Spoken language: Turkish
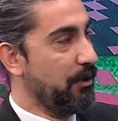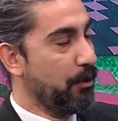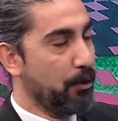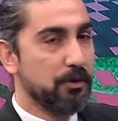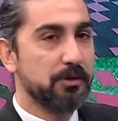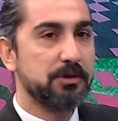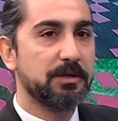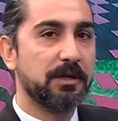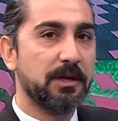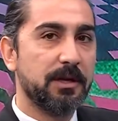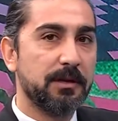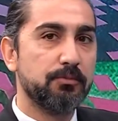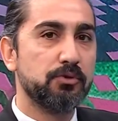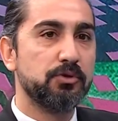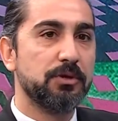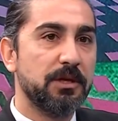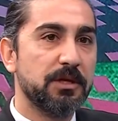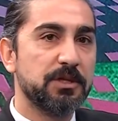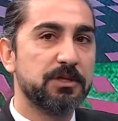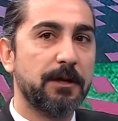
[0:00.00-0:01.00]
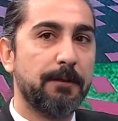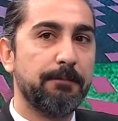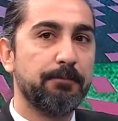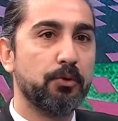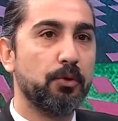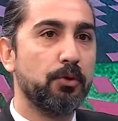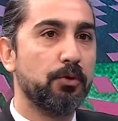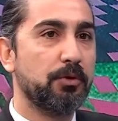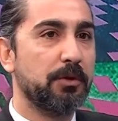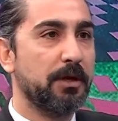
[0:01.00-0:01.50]
O yüzden hani bu sene
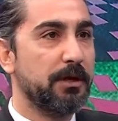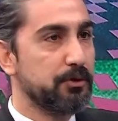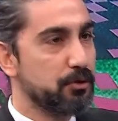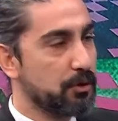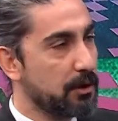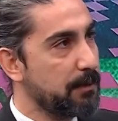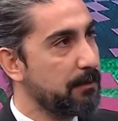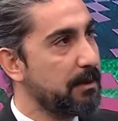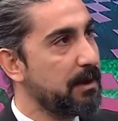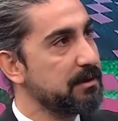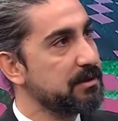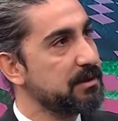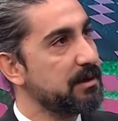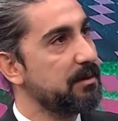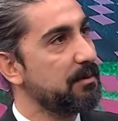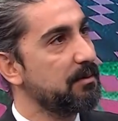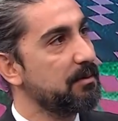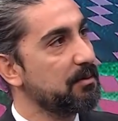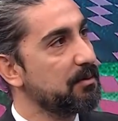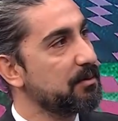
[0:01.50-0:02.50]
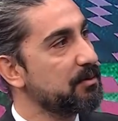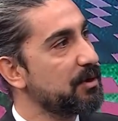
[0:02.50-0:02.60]
şampiyon olduktan sonra bence